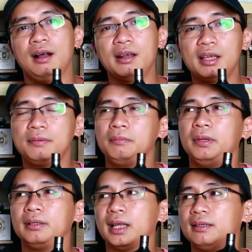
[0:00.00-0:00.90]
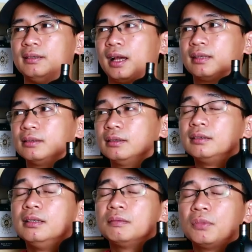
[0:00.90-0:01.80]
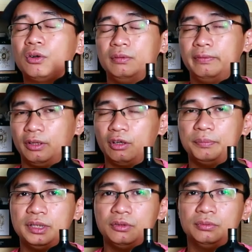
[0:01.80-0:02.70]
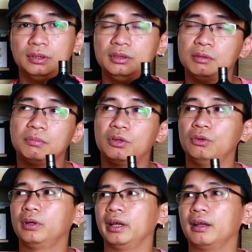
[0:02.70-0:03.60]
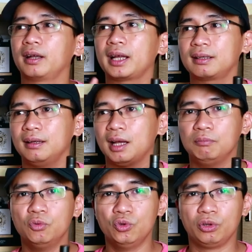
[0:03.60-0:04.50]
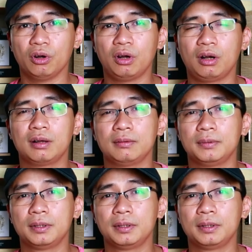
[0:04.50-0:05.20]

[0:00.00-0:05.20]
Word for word: Ở đây mình đánh giá rất là ngưỡng mộ, phải gọi là mình dùng từ ngưỡng mộ cái cách làm mùi của họ.